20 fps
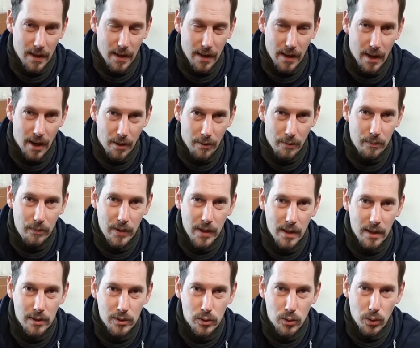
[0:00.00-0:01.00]
Ja, wie
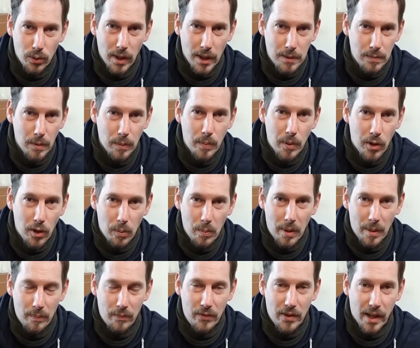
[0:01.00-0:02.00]
ihr schon jetzt mitbekommen
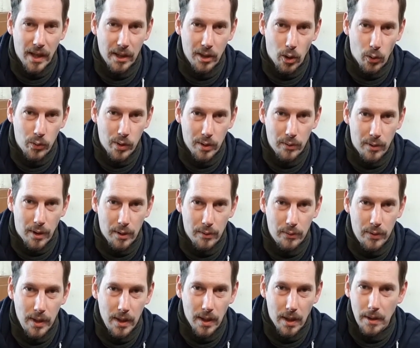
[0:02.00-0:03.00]
habt, wir gehen auf jeden Fall
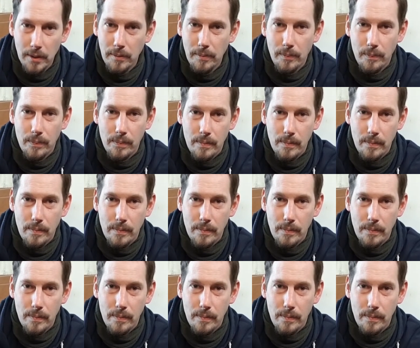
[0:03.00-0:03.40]
fiedern.